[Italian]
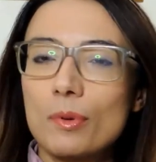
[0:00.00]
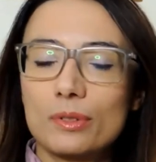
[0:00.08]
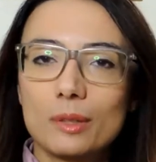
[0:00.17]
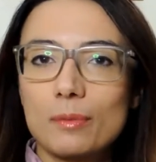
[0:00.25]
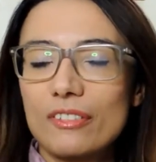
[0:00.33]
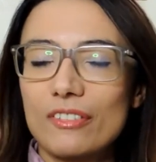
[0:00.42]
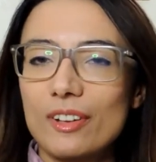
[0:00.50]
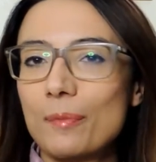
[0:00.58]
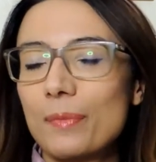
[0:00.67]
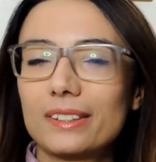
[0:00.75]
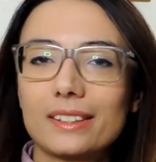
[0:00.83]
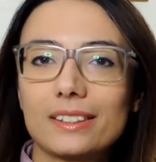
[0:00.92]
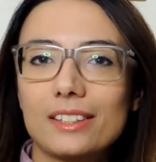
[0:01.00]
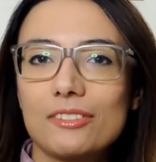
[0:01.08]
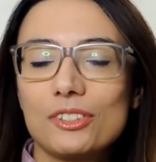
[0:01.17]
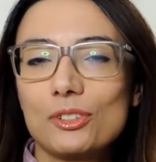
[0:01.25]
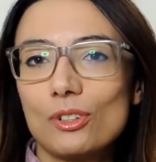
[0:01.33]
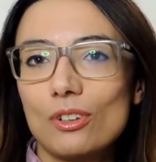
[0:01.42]
potrebbe far parte
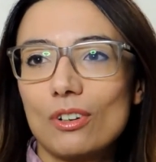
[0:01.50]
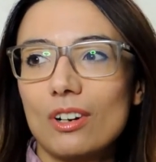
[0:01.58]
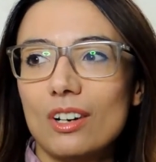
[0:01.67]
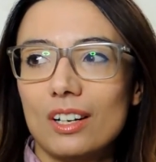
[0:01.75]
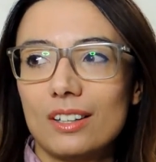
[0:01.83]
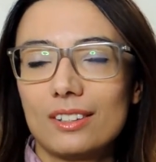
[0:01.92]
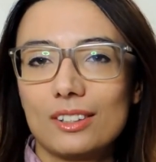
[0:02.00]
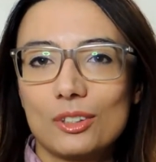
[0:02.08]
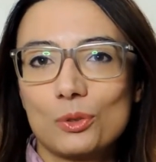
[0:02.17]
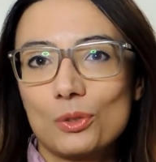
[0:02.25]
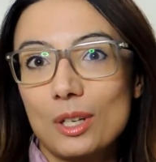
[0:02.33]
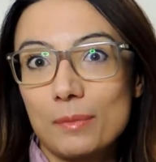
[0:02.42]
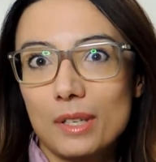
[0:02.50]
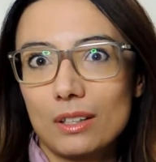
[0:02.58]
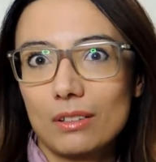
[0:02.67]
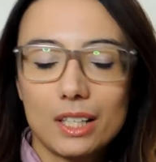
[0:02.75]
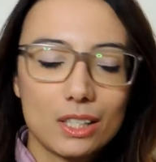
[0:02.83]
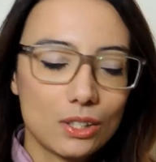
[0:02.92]
dei video uh, sulle
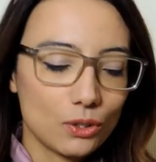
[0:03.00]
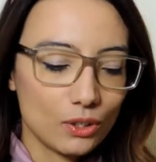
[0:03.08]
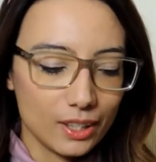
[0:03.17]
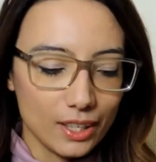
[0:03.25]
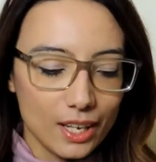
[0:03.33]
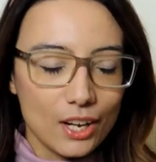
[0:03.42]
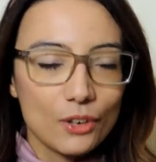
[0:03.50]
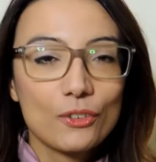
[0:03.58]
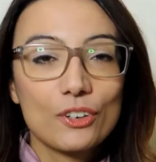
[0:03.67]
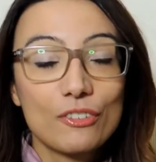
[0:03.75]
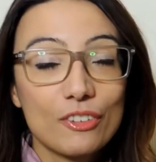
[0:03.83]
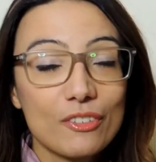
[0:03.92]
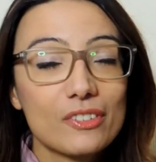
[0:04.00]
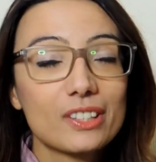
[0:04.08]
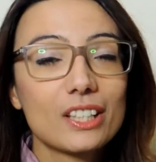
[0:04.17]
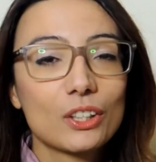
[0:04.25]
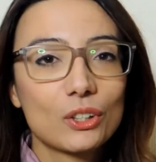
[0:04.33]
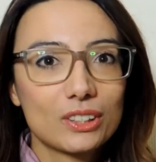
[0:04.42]
mie collezioni. Voglio farvi
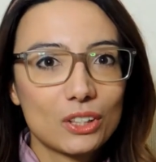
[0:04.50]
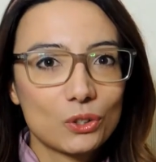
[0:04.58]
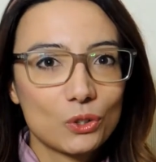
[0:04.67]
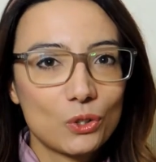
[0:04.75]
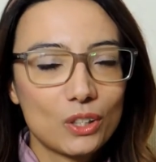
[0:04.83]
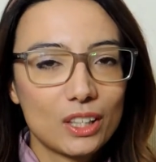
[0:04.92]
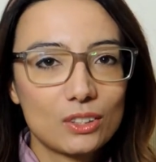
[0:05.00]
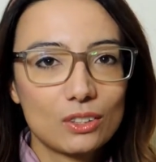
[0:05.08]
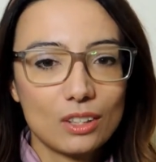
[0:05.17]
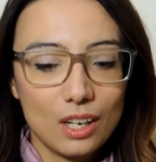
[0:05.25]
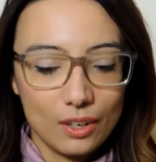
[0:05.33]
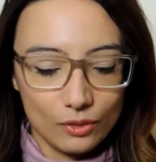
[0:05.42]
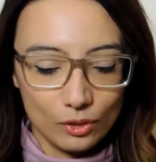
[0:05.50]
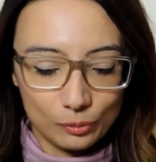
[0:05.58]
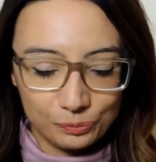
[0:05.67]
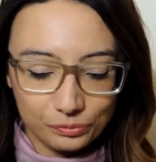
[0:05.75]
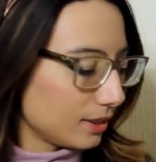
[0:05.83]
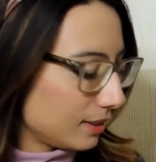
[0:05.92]
vedere cosa sto
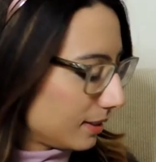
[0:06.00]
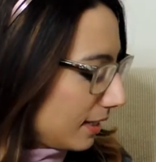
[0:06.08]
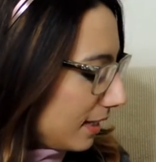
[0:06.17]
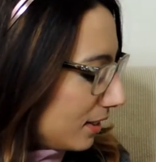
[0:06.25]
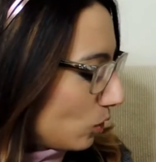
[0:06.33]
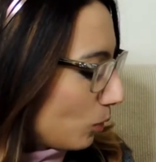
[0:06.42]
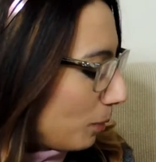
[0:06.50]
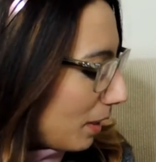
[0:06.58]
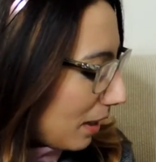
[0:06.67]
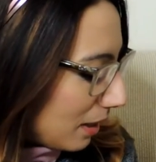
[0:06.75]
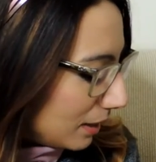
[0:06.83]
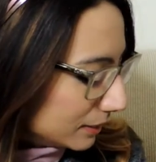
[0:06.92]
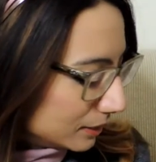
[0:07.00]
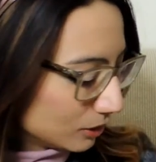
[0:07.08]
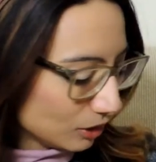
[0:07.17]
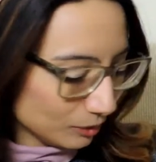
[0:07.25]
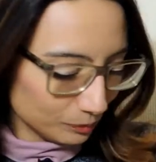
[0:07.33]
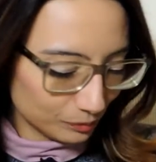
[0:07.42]
collezionando. E sto
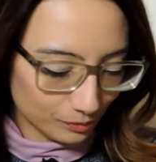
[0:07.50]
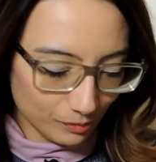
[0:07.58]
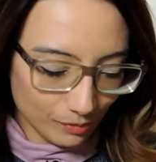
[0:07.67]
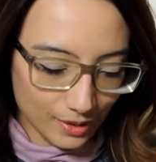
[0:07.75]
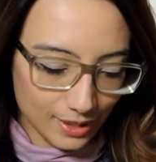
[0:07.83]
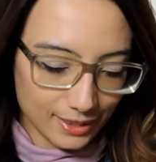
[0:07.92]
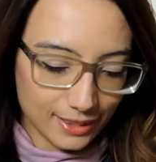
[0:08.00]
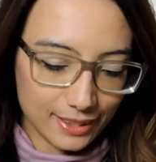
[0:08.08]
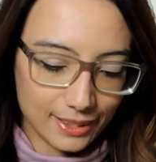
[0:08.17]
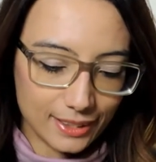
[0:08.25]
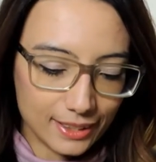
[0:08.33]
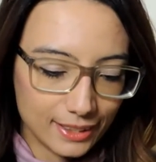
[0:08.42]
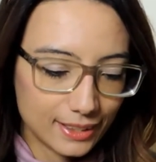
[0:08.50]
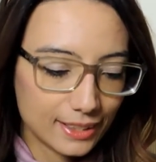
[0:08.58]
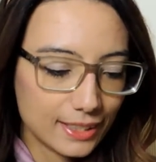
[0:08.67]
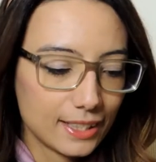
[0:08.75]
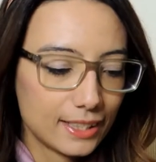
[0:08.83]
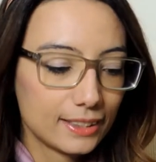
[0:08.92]
parlando
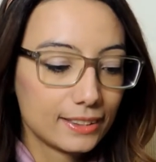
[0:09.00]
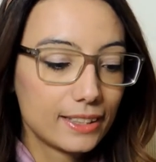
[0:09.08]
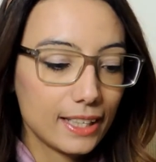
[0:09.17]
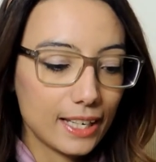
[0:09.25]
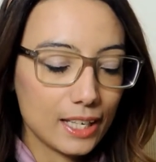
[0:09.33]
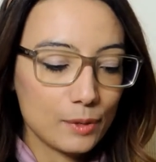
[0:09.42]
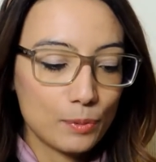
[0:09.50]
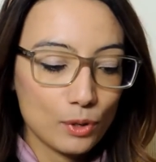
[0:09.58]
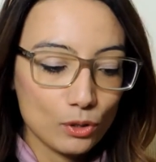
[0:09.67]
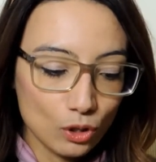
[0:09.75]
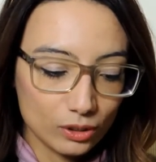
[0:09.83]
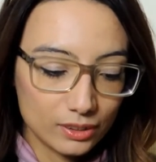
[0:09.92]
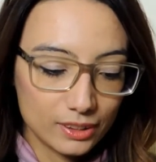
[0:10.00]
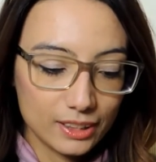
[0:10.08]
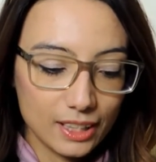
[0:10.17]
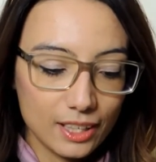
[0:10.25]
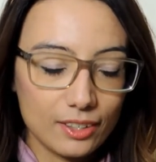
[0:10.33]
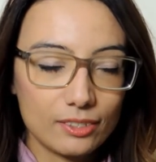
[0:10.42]
dei
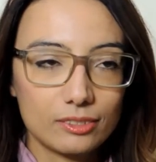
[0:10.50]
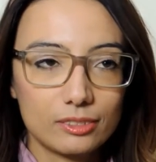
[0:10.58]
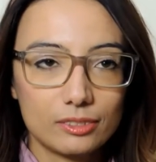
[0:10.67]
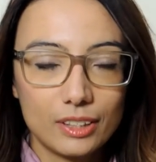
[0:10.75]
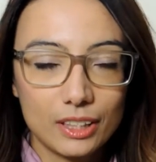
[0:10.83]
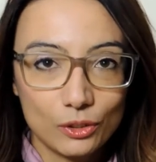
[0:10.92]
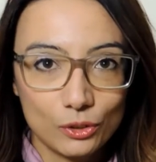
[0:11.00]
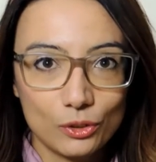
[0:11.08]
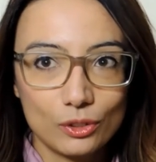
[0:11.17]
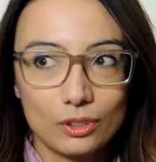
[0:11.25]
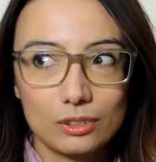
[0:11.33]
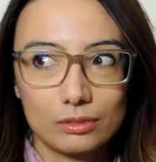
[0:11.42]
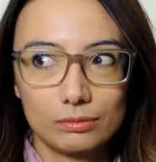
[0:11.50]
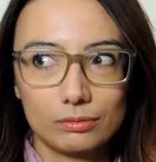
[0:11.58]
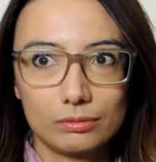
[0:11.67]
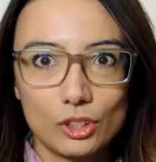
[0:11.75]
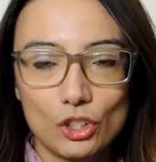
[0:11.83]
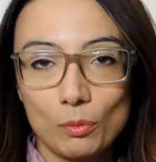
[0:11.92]
prodotti che uh, vengono,
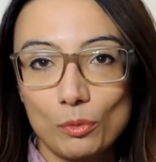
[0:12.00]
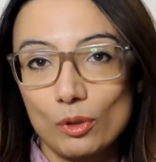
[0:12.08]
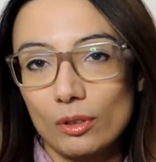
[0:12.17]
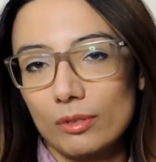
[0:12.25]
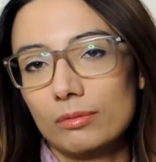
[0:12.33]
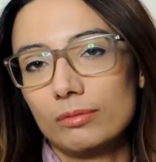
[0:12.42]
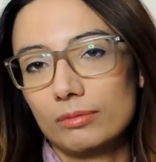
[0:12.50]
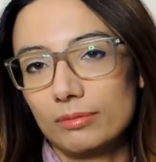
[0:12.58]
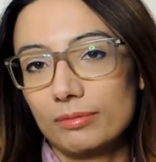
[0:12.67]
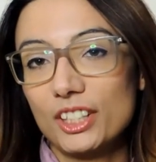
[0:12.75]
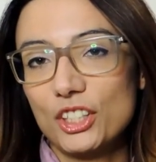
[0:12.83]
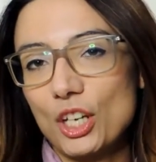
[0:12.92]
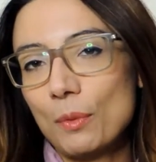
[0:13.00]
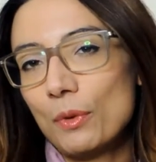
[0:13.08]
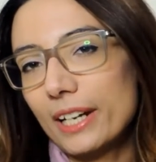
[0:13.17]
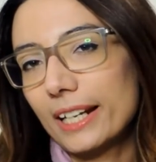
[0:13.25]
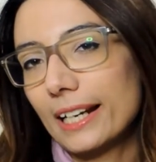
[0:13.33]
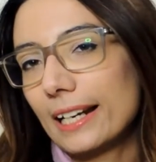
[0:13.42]
mm, diciamo,
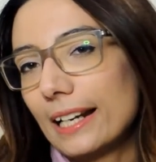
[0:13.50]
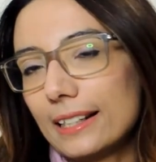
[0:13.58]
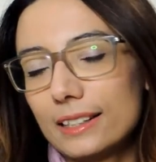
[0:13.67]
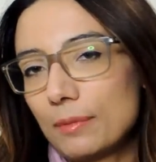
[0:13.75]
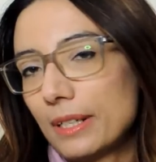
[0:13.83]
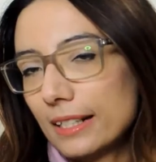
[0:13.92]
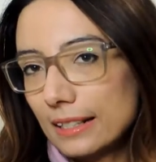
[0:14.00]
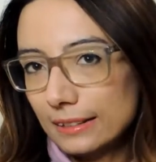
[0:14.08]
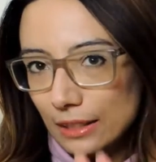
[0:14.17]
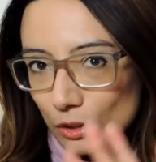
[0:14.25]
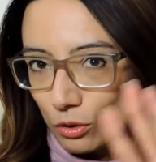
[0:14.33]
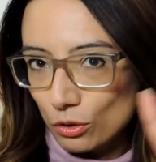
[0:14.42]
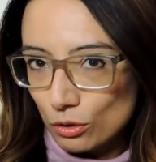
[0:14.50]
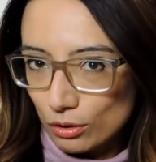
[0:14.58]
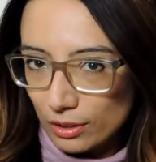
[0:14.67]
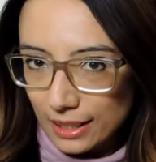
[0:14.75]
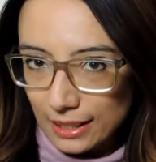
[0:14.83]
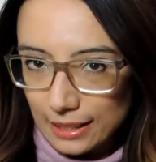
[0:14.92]
diciamo regalati, ma in realtà
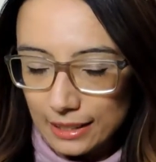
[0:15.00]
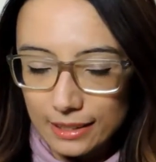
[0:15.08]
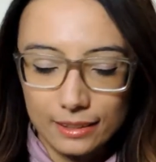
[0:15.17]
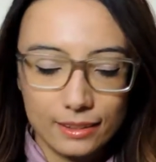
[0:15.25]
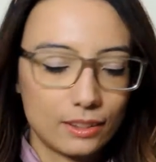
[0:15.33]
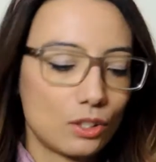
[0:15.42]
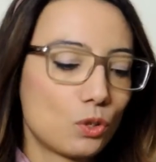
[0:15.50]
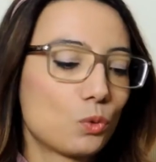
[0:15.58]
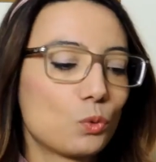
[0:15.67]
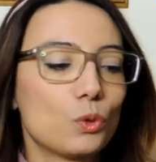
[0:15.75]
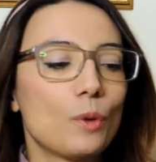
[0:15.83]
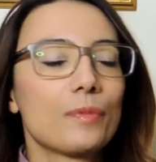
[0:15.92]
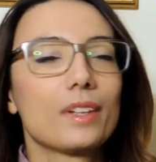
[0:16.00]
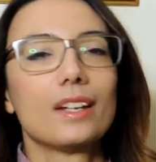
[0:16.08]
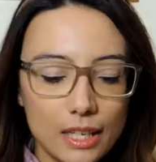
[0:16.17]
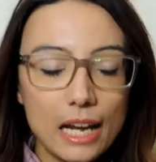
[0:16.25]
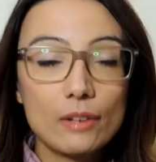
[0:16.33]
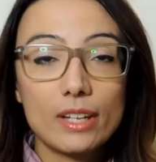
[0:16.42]
non regala niente a nessuno,
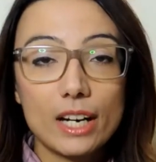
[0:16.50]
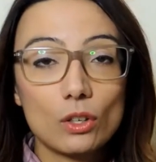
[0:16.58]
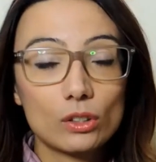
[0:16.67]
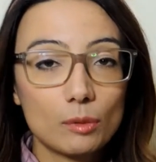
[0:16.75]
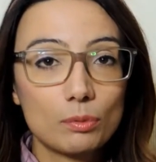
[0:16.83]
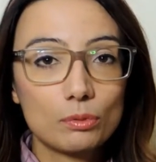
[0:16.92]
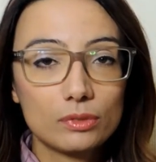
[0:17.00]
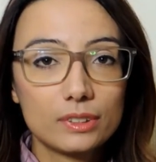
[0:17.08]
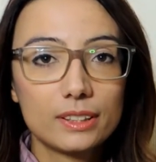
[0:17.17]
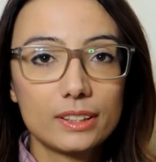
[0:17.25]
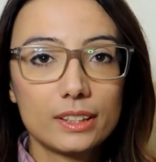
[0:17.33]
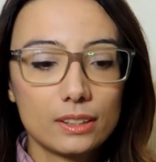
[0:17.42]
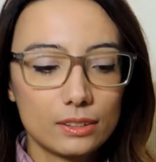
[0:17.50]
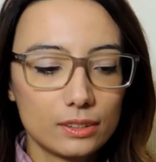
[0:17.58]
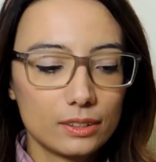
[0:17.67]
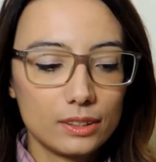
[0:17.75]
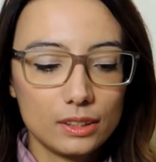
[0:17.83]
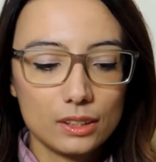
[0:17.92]
è una raccolta punti
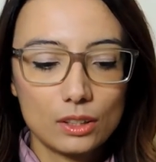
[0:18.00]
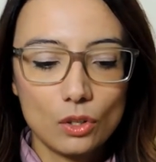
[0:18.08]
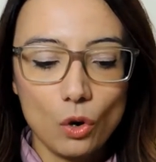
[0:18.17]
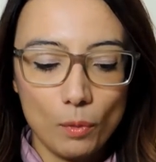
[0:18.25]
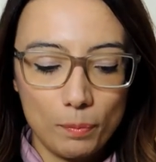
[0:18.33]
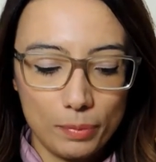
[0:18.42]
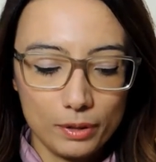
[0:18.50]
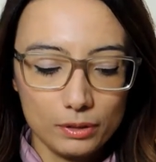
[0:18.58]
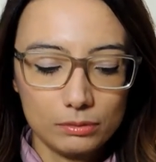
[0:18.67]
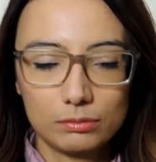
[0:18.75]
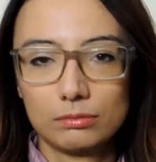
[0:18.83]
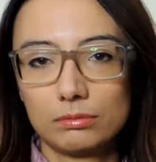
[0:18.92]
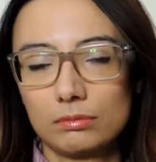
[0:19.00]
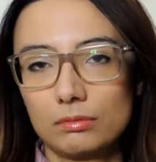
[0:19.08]
eh, di COP,